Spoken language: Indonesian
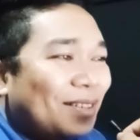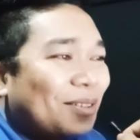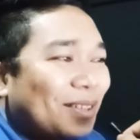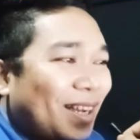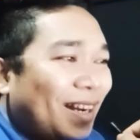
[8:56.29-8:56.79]

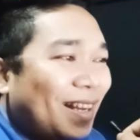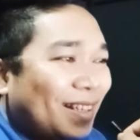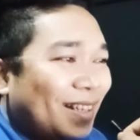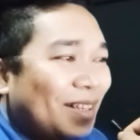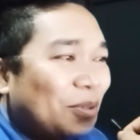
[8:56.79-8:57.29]
Aduh nggak enak
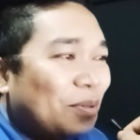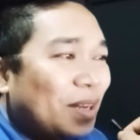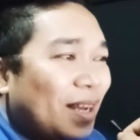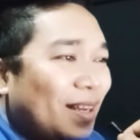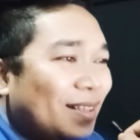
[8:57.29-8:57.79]
ya.
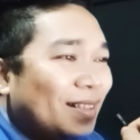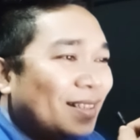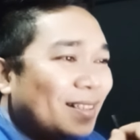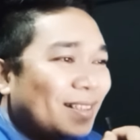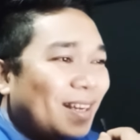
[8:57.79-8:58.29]
Sudah
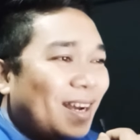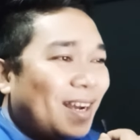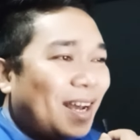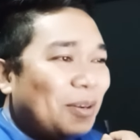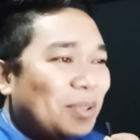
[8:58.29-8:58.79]

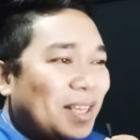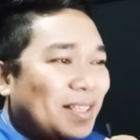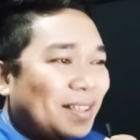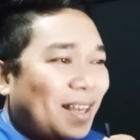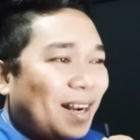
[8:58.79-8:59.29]
halunya
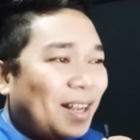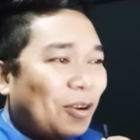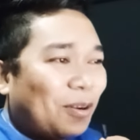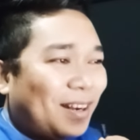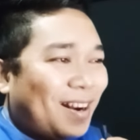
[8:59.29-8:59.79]
setara
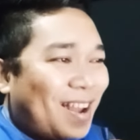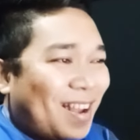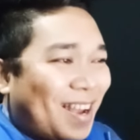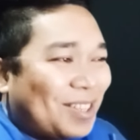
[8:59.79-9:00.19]
Lord Rangga